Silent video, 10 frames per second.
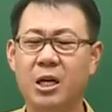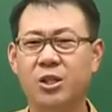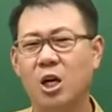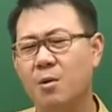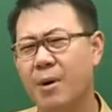
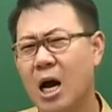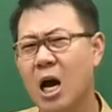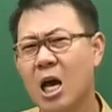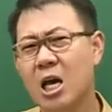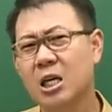
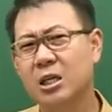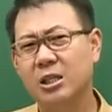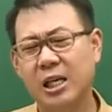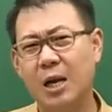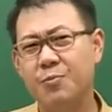설마
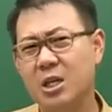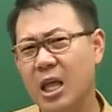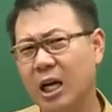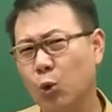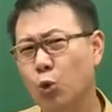그 사람들이
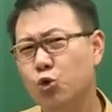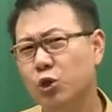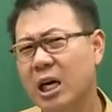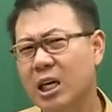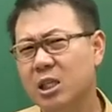내가 돈 주고
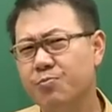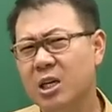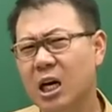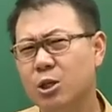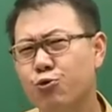
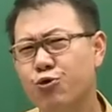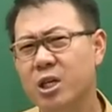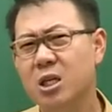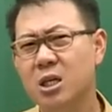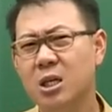샀겠습니까? 그
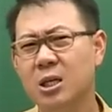후기를?